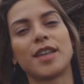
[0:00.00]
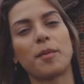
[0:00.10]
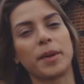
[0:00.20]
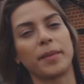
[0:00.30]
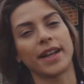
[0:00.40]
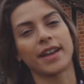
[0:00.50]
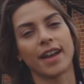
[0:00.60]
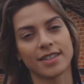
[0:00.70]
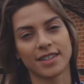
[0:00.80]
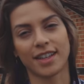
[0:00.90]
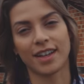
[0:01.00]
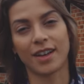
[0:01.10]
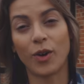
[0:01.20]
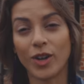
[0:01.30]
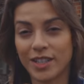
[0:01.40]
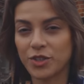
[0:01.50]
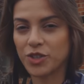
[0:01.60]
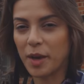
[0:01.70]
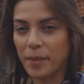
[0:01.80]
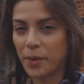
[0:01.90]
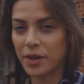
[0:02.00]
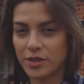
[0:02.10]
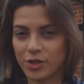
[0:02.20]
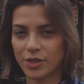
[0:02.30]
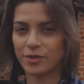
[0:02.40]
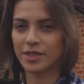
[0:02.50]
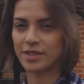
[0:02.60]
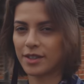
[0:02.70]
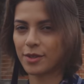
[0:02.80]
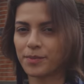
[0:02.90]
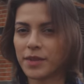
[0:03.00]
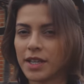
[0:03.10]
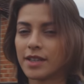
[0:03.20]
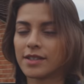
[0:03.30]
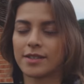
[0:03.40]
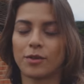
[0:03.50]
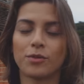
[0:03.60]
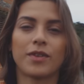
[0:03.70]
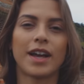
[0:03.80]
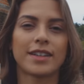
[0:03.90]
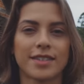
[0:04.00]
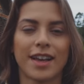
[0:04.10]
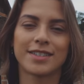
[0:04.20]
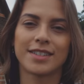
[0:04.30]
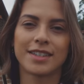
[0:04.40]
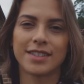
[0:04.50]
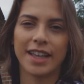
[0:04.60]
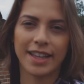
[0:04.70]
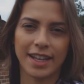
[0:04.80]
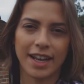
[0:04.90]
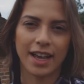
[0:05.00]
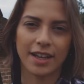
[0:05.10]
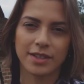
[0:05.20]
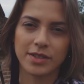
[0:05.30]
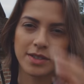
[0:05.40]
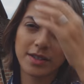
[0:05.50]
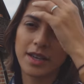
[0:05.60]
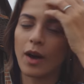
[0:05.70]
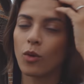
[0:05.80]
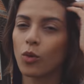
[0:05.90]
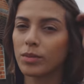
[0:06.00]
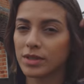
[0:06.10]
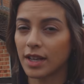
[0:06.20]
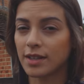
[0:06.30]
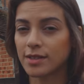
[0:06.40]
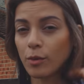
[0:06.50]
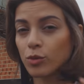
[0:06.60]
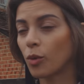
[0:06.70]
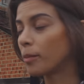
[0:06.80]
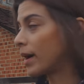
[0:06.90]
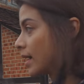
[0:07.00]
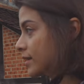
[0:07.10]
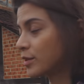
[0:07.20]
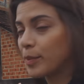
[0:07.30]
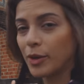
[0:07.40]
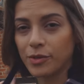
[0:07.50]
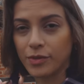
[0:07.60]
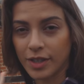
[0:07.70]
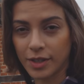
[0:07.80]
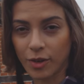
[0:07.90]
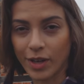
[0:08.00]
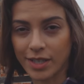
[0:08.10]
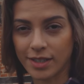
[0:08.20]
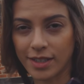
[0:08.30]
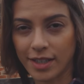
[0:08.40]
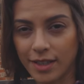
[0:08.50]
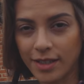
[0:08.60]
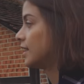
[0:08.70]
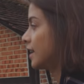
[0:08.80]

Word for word: Essa é a primeira casa da Rota em Chaimel que a gente está fazendo. São várias casinhas centenárias, algumas delas são tombadas pelo IFAM, igual essa aqui.